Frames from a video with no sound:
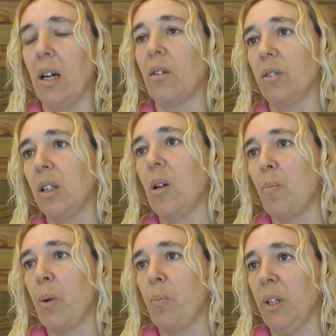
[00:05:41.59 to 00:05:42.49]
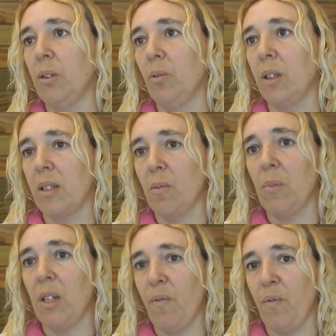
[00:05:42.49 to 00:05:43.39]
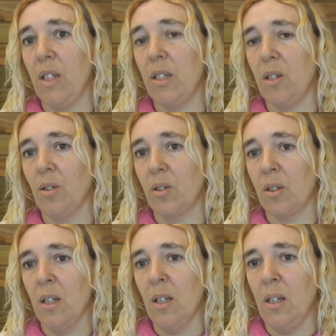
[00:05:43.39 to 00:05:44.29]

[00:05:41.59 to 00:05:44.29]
condena perpetua sin beneficios